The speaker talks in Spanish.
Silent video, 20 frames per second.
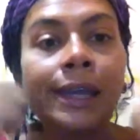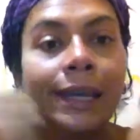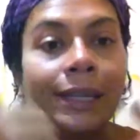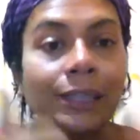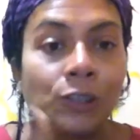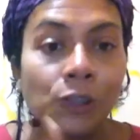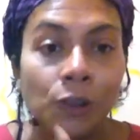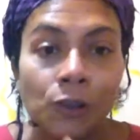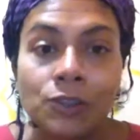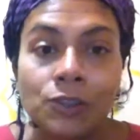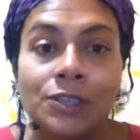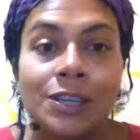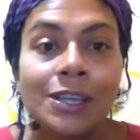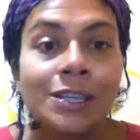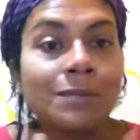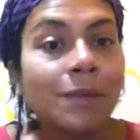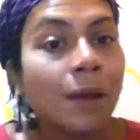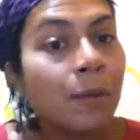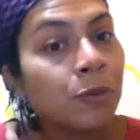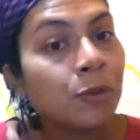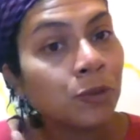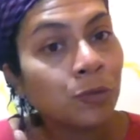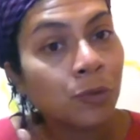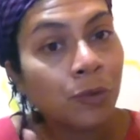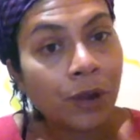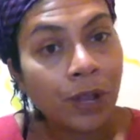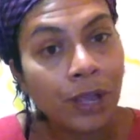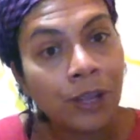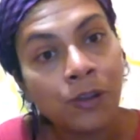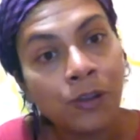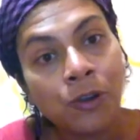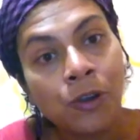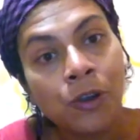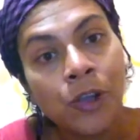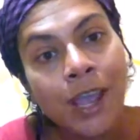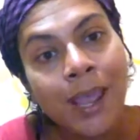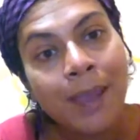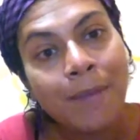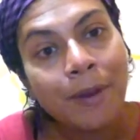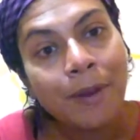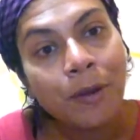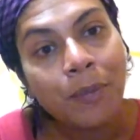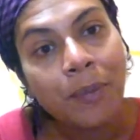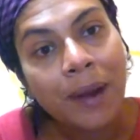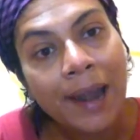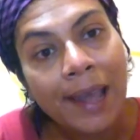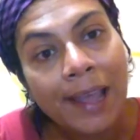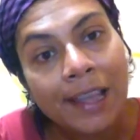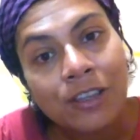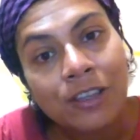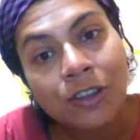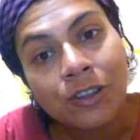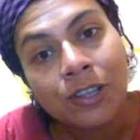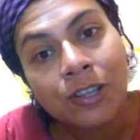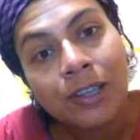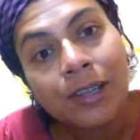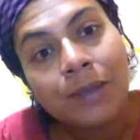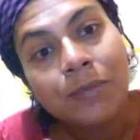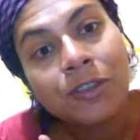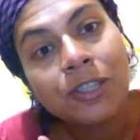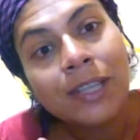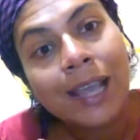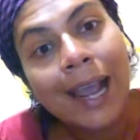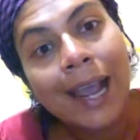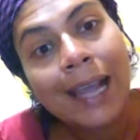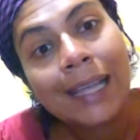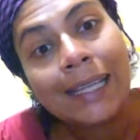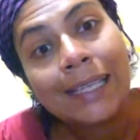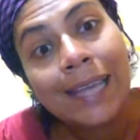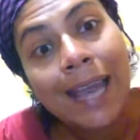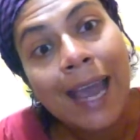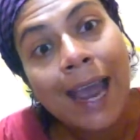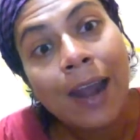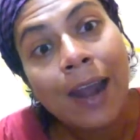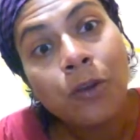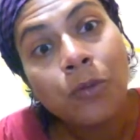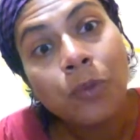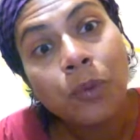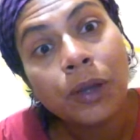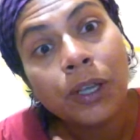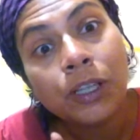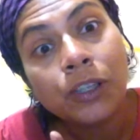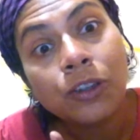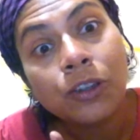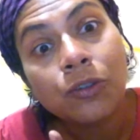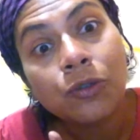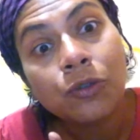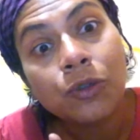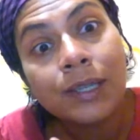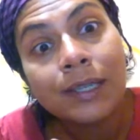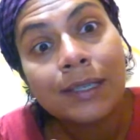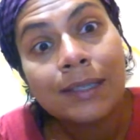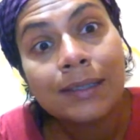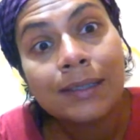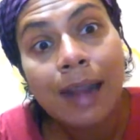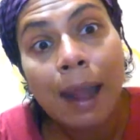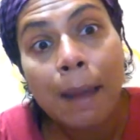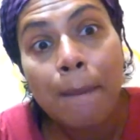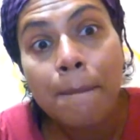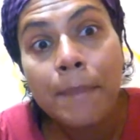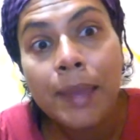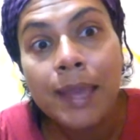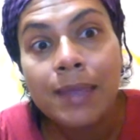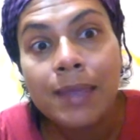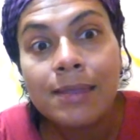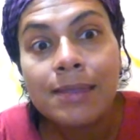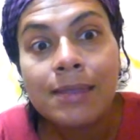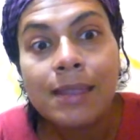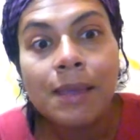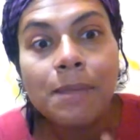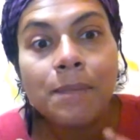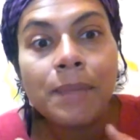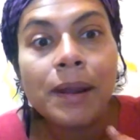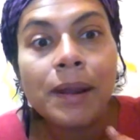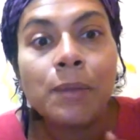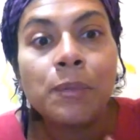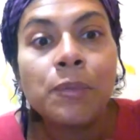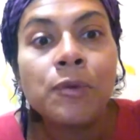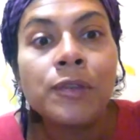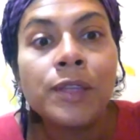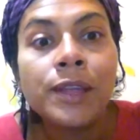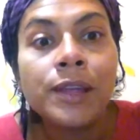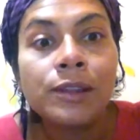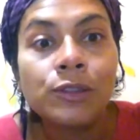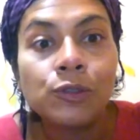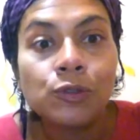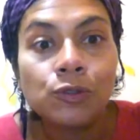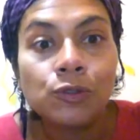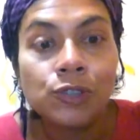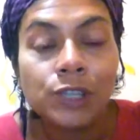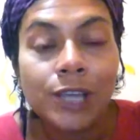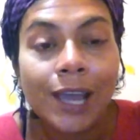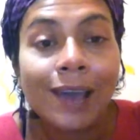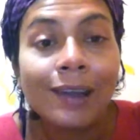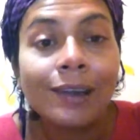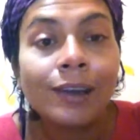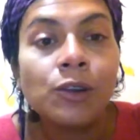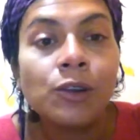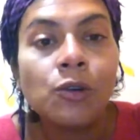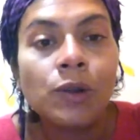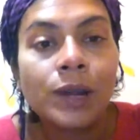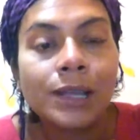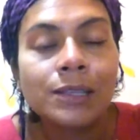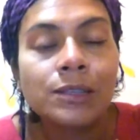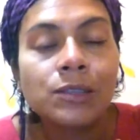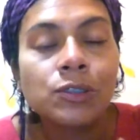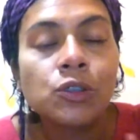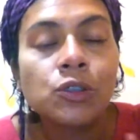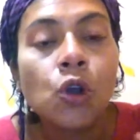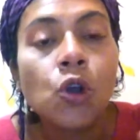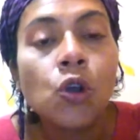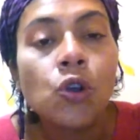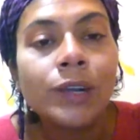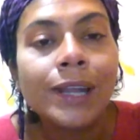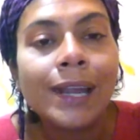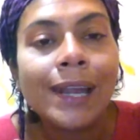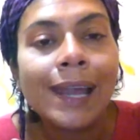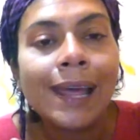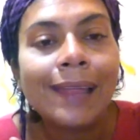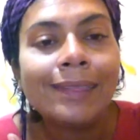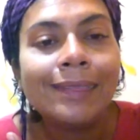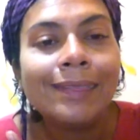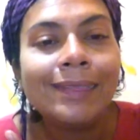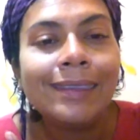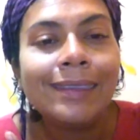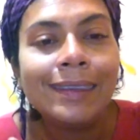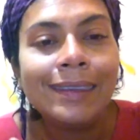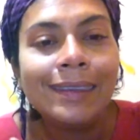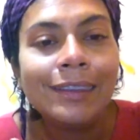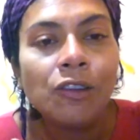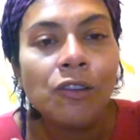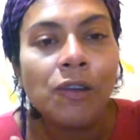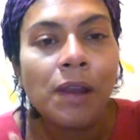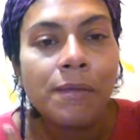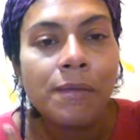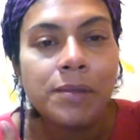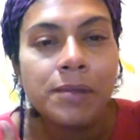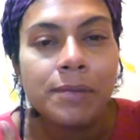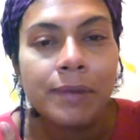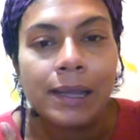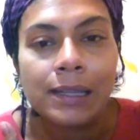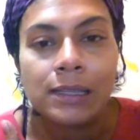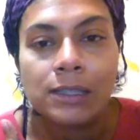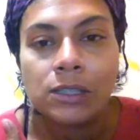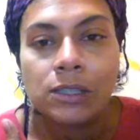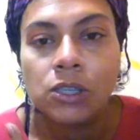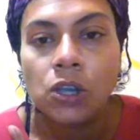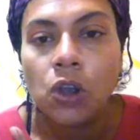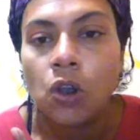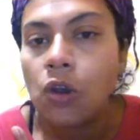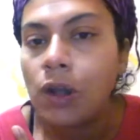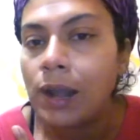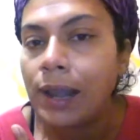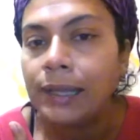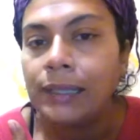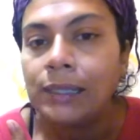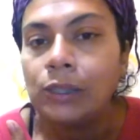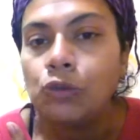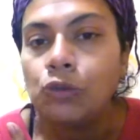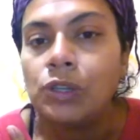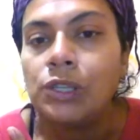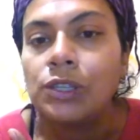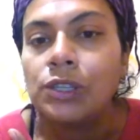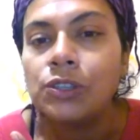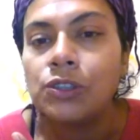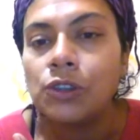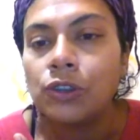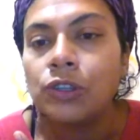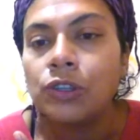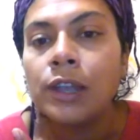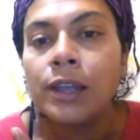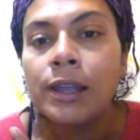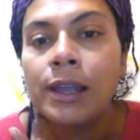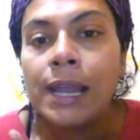entonces vamos por ello. Pero para eso tenemos que callar un poquito nuestra mente para poder escuchar el corazón, el latido, la vibración, la intuición.